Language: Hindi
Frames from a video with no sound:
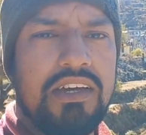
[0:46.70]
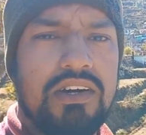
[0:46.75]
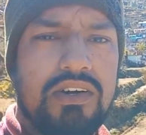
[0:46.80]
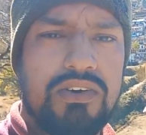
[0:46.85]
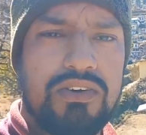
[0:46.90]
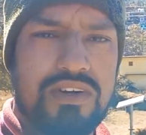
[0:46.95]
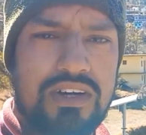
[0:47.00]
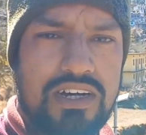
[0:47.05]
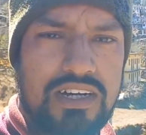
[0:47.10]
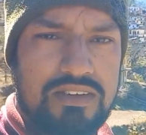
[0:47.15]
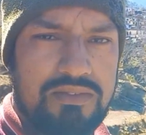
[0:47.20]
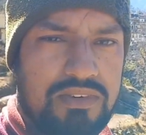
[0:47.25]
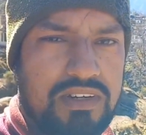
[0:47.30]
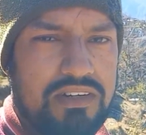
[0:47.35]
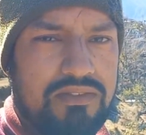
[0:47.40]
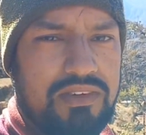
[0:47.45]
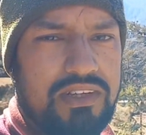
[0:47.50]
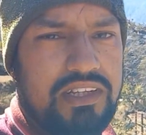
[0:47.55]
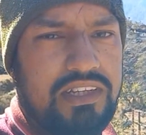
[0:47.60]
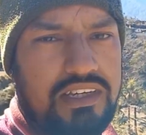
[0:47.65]
और आसमान
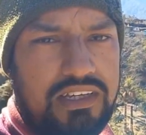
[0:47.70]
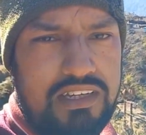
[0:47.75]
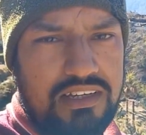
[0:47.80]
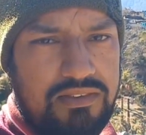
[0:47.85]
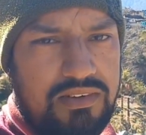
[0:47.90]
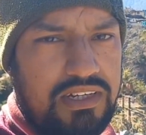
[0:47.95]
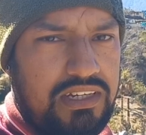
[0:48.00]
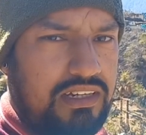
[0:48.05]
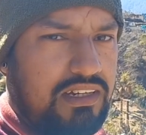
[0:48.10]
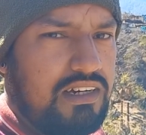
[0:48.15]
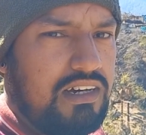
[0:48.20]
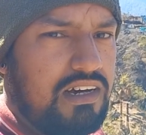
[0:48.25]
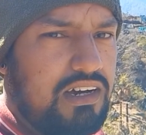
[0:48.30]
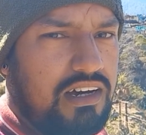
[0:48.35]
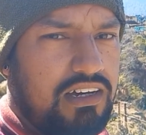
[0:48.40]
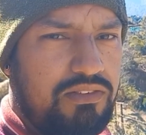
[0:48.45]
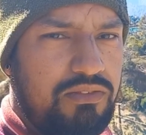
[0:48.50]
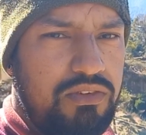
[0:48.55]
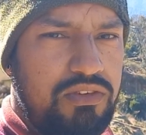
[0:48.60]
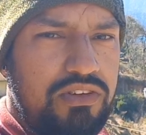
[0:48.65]
में देखिए भाई
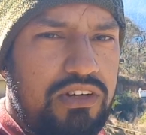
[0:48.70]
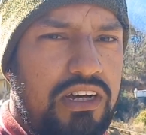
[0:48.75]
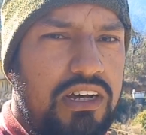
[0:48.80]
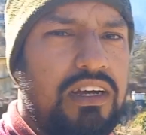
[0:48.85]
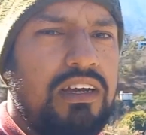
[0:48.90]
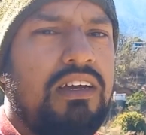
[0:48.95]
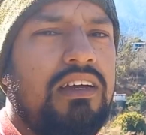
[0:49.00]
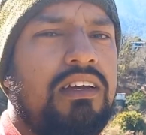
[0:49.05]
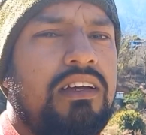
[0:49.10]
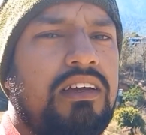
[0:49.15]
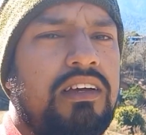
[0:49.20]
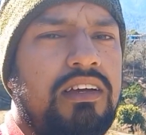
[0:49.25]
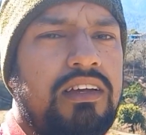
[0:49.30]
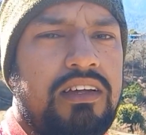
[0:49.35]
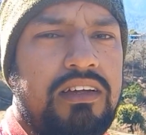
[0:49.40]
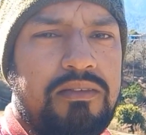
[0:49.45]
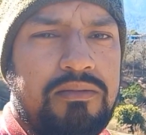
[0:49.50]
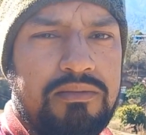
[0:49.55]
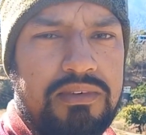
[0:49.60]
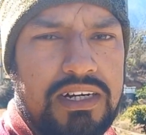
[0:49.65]
आज भी जो है
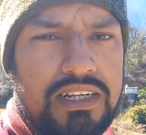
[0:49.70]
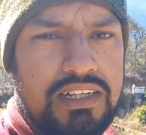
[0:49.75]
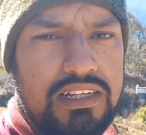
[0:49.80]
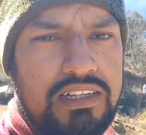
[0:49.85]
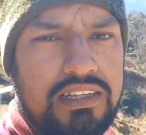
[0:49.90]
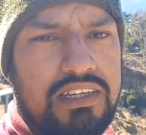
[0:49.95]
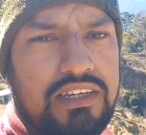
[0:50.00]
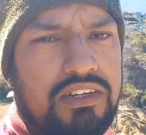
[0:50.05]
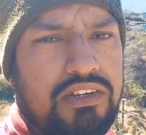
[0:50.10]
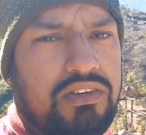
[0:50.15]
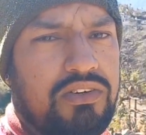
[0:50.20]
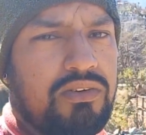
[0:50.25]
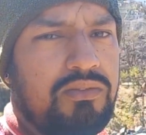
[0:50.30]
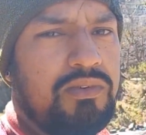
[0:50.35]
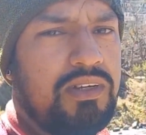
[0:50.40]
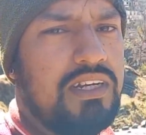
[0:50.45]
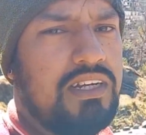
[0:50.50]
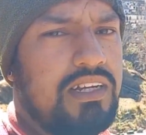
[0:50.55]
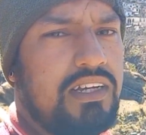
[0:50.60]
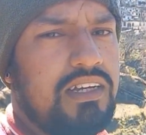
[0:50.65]
बादल देखने को
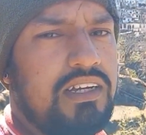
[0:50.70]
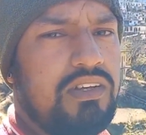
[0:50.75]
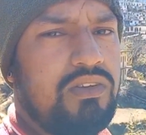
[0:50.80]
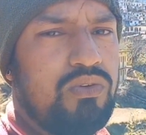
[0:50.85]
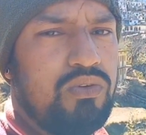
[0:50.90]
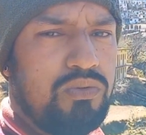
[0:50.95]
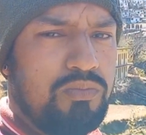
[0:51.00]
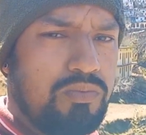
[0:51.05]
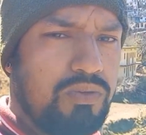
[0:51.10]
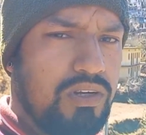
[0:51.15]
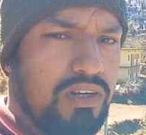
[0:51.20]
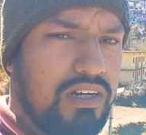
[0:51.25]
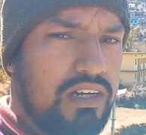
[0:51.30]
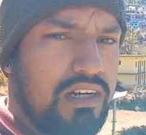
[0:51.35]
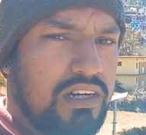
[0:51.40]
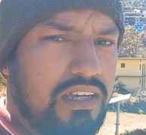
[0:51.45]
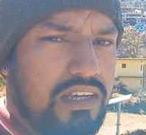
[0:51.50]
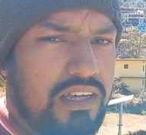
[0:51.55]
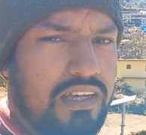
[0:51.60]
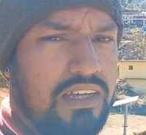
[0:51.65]
मिल रहे हैं धूप तो लग
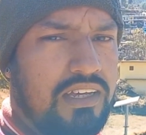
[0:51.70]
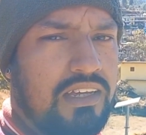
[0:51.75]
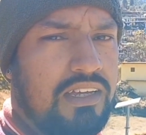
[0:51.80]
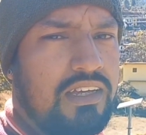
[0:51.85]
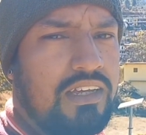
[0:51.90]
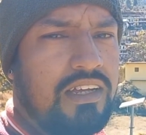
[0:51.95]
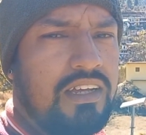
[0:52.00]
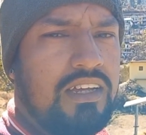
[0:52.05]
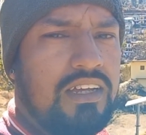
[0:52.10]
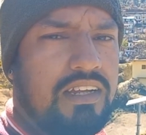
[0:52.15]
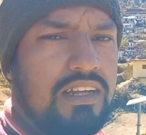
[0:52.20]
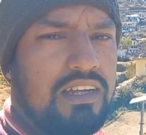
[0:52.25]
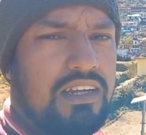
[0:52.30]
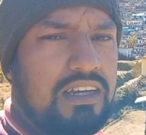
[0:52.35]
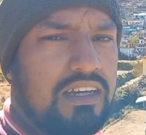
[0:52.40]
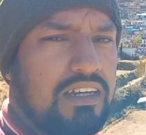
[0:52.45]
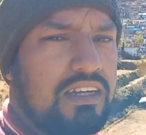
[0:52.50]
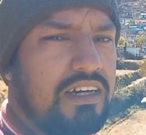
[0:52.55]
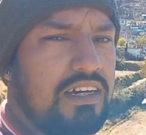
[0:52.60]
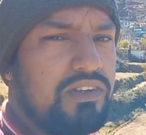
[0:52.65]
रखी है
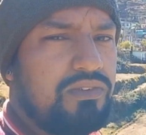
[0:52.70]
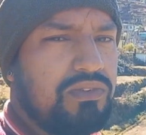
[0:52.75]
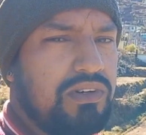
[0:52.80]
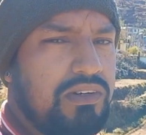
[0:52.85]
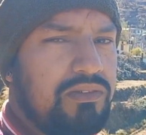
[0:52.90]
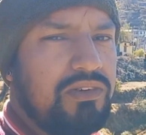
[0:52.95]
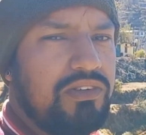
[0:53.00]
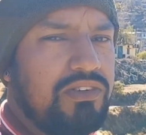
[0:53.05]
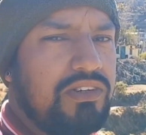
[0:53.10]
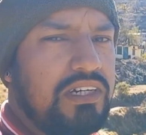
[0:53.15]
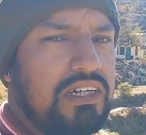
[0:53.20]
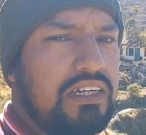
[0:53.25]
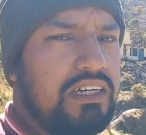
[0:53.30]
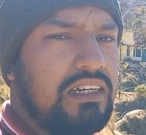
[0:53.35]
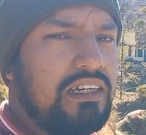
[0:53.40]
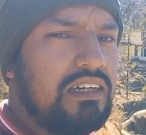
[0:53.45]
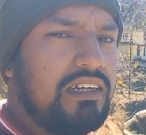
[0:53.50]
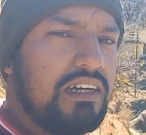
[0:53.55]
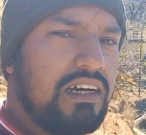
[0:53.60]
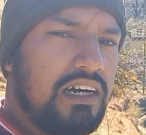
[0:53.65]
लेकिन आसमान में जो है
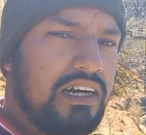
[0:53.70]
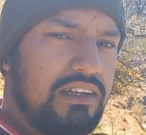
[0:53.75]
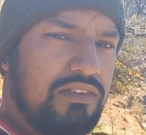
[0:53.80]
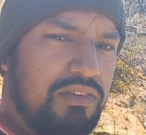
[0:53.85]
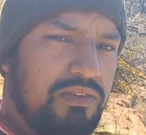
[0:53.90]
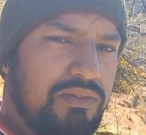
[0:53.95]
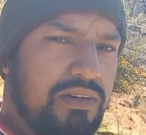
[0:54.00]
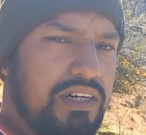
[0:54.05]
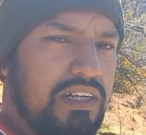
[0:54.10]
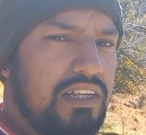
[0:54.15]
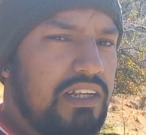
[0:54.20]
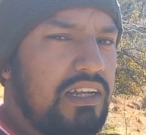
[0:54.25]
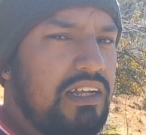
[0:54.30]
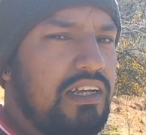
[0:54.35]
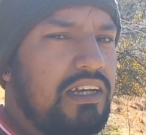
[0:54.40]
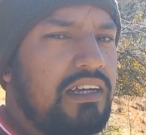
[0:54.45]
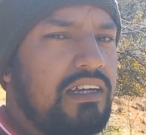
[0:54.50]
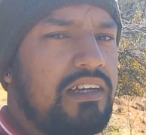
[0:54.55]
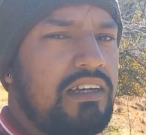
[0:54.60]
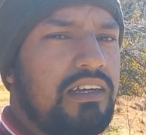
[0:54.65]
आज भी बादल
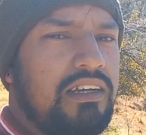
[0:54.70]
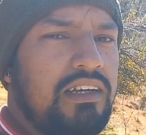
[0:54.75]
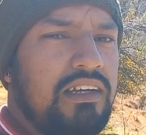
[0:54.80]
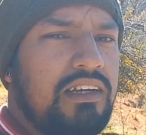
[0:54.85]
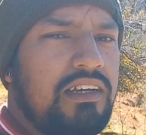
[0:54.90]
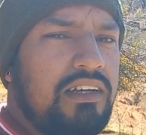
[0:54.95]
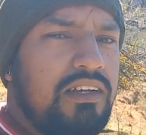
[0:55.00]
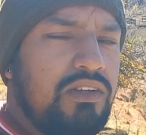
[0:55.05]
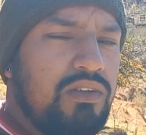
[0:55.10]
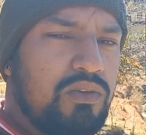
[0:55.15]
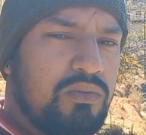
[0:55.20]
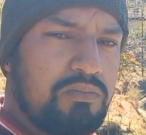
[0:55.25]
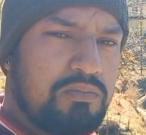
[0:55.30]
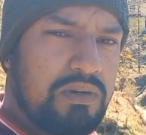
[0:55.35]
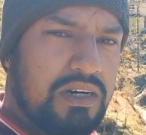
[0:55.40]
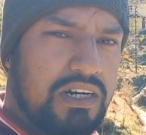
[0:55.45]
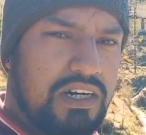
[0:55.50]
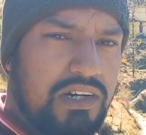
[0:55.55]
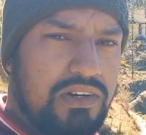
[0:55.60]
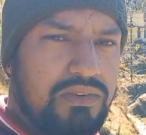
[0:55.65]
है तो
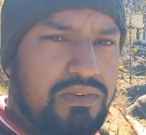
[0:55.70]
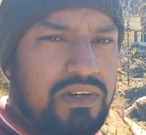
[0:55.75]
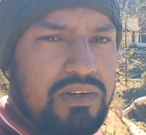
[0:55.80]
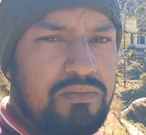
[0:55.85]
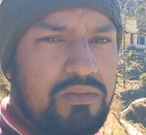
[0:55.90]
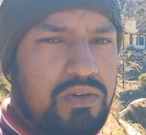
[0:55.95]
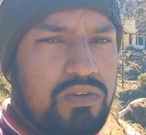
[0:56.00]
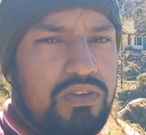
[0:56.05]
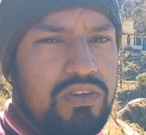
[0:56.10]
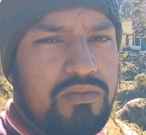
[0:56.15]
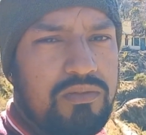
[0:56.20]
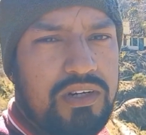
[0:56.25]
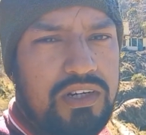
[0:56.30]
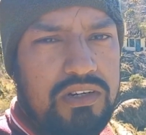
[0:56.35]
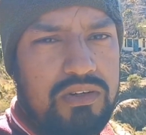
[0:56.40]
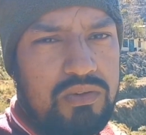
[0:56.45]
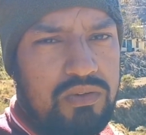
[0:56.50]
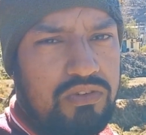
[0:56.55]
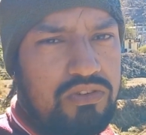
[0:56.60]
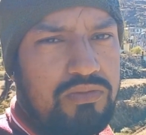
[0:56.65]
पहाड़ों का मौसम का
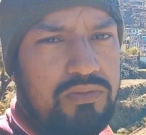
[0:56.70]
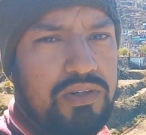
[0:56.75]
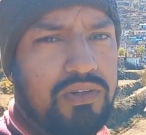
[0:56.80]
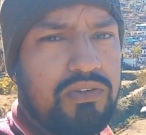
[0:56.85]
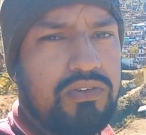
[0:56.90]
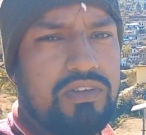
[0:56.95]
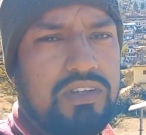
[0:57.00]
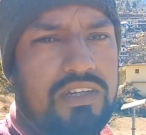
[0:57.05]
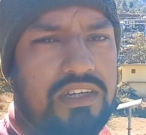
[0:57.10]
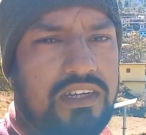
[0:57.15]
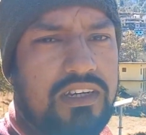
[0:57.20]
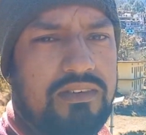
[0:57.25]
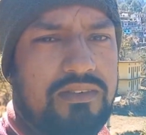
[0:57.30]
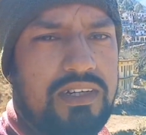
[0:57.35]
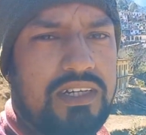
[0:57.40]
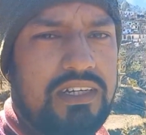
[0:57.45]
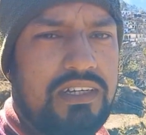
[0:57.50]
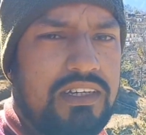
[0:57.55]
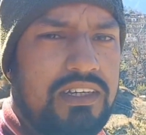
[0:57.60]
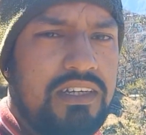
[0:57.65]
कुछ भरोसा नहीं है भाई